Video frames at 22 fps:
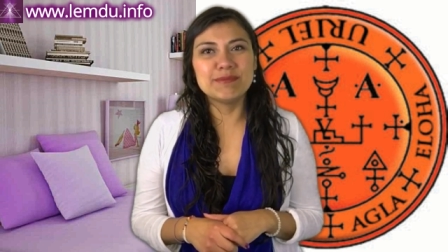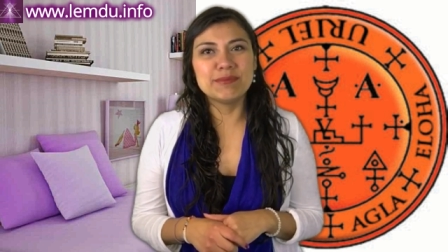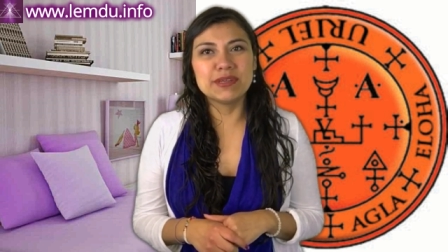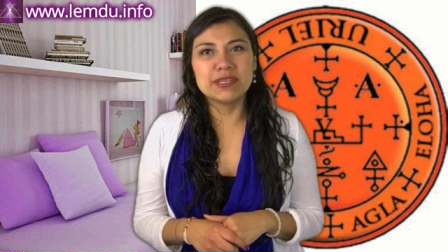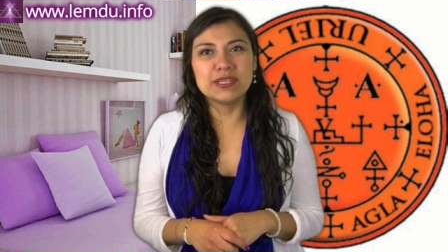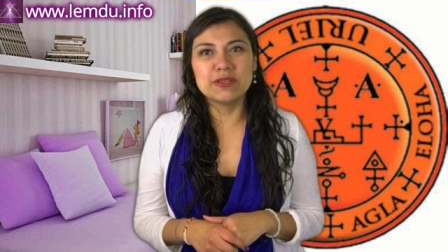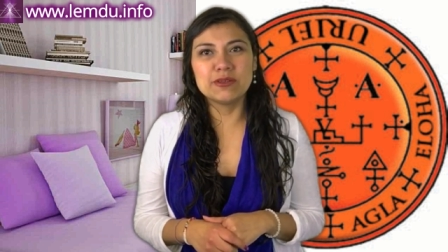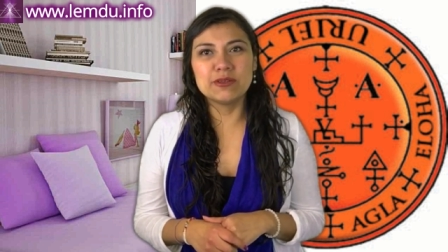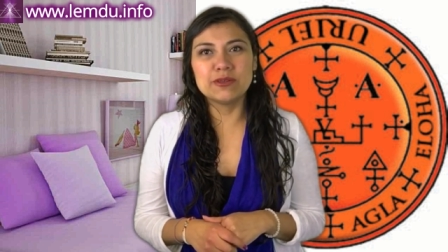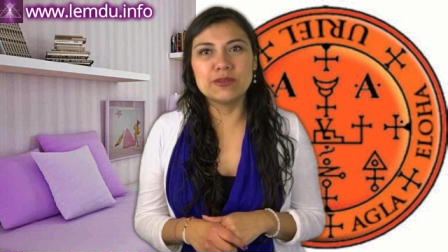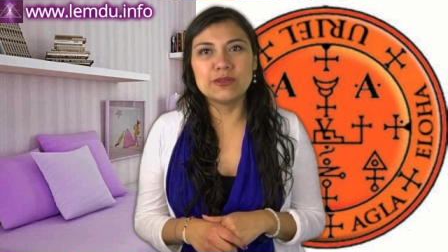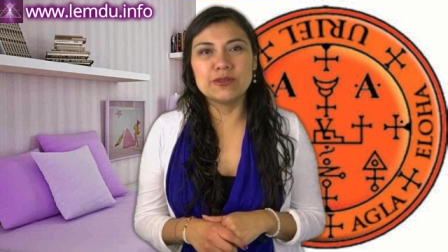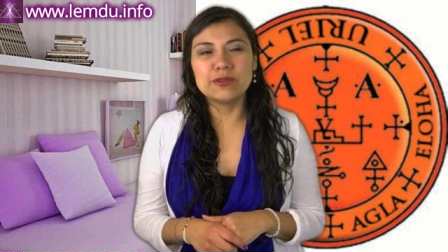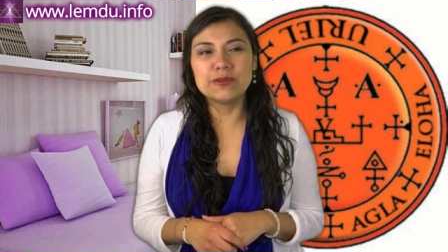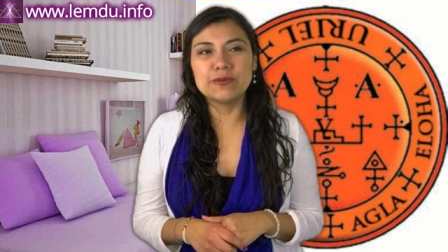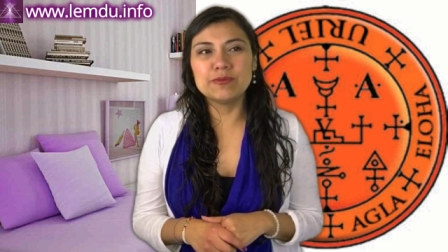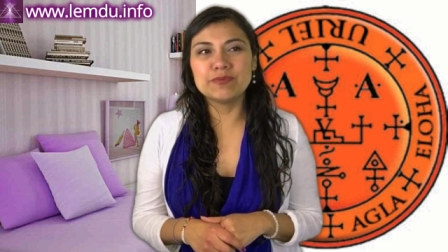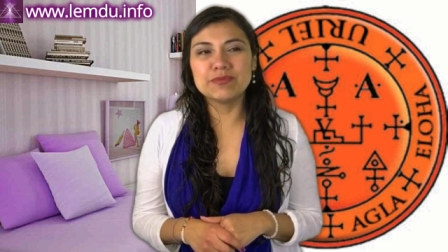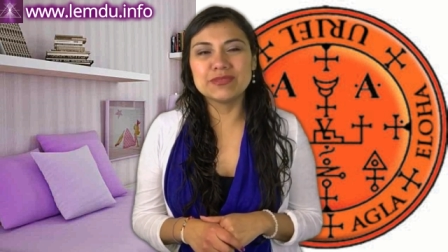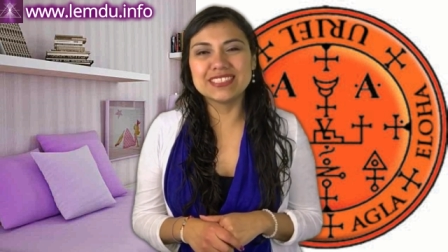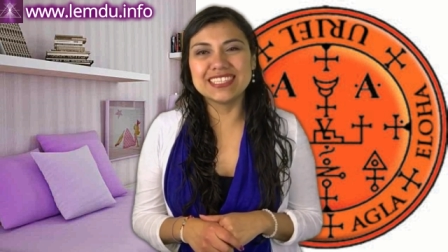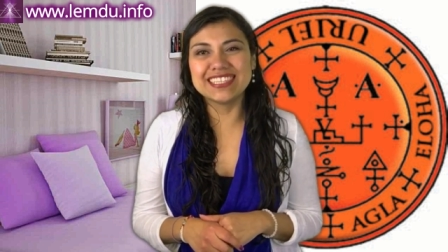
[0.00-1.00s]

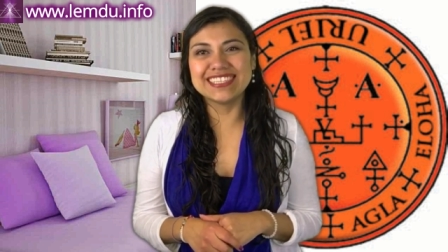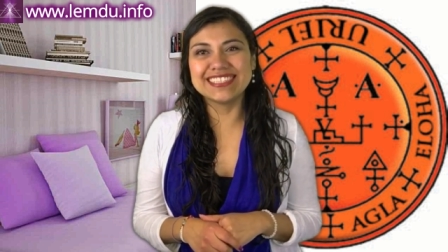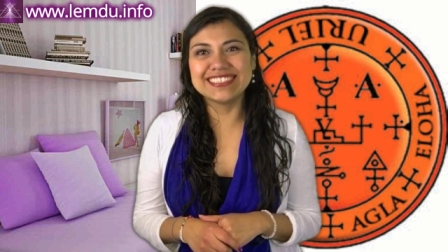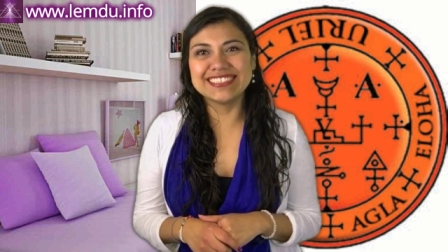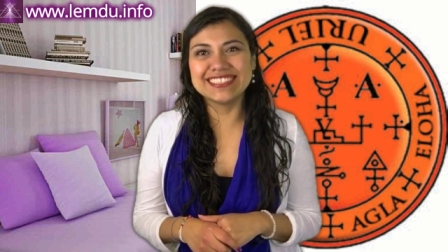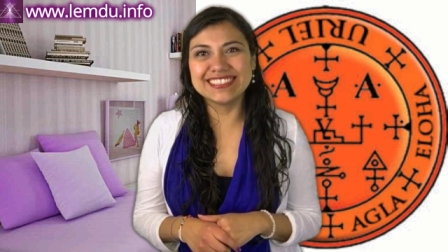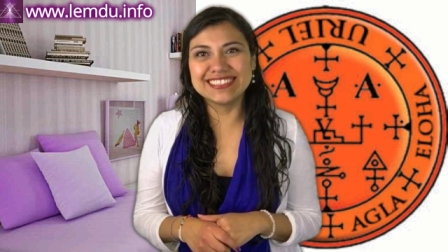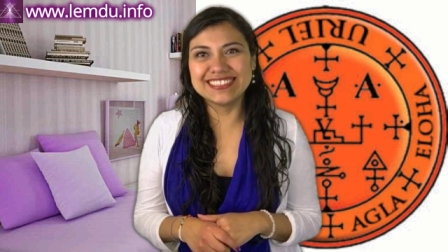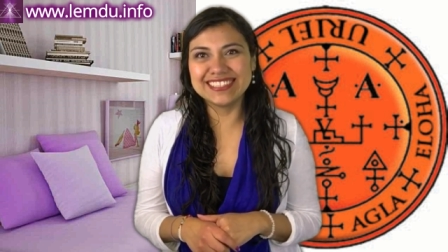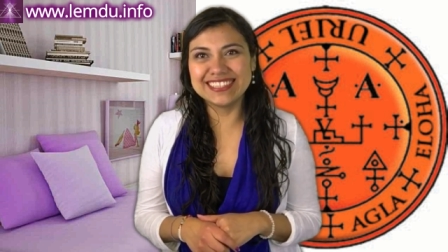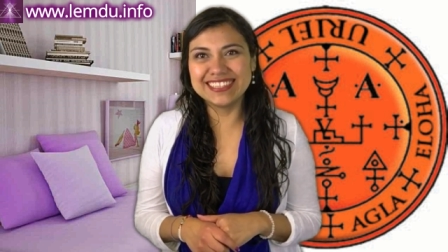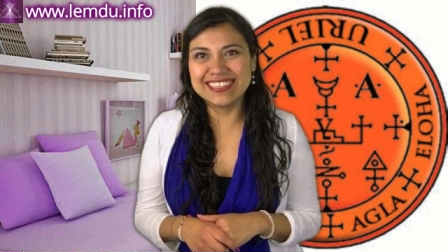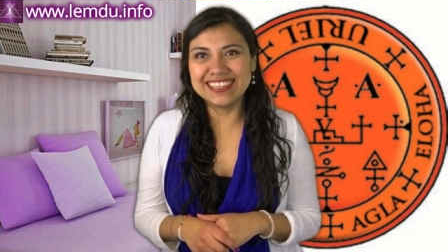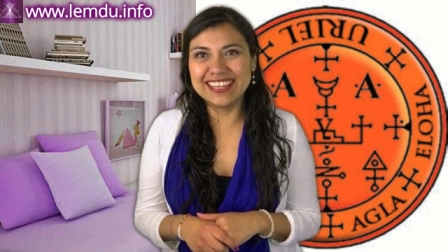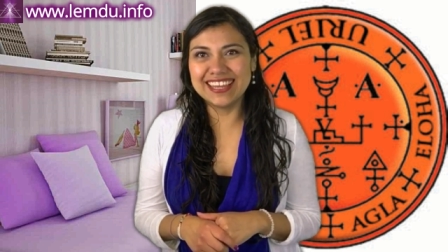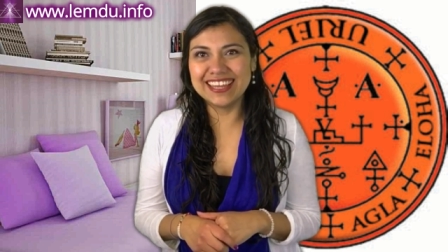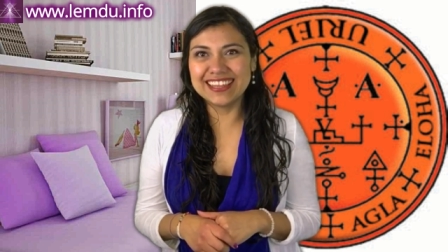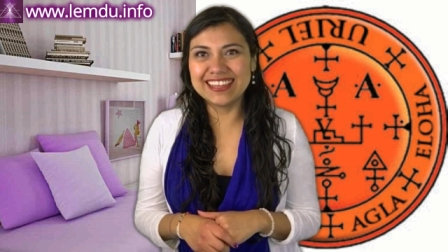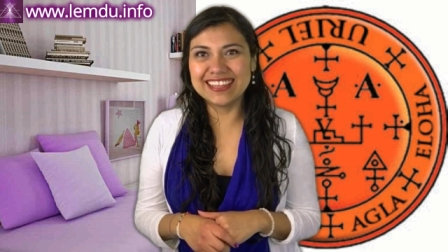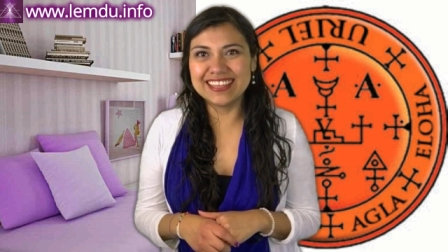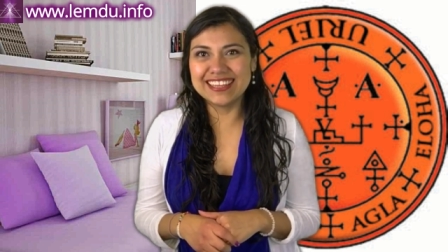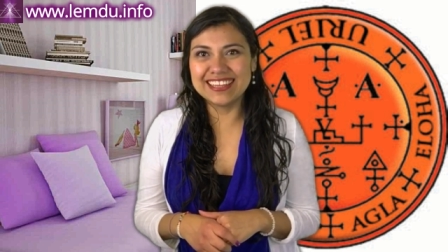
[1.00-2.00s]
pero se
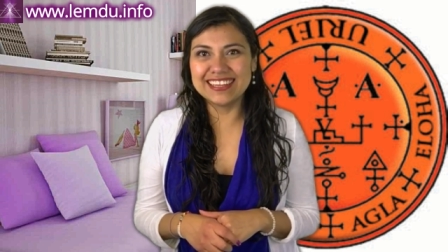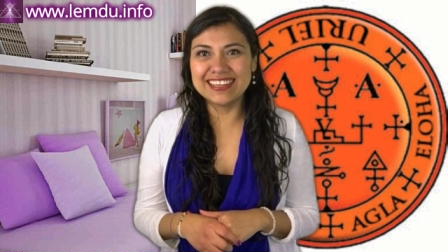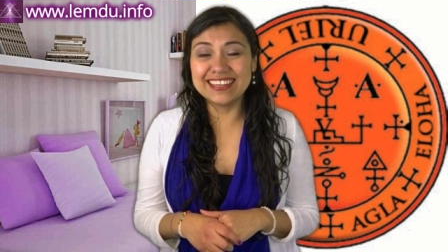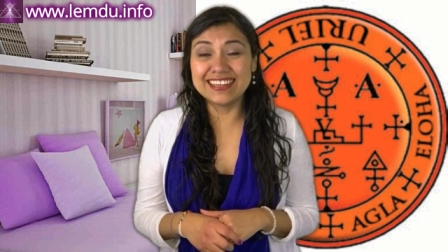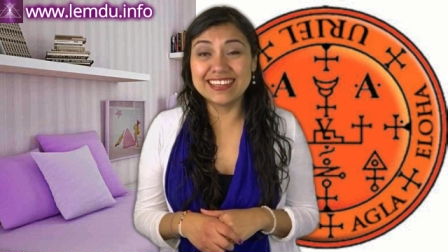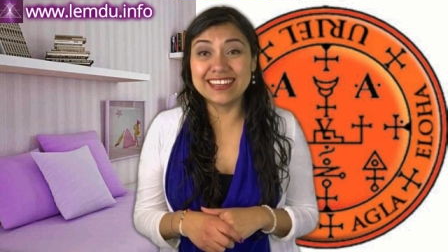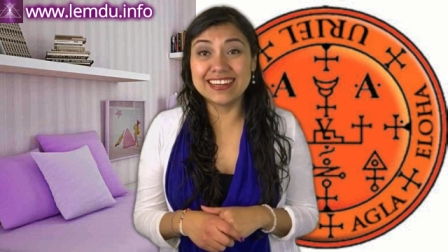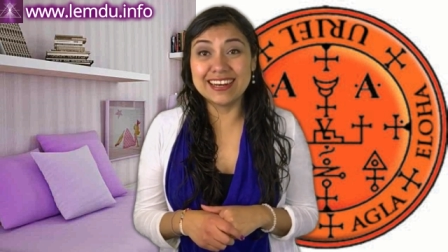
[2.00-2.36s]
necesita de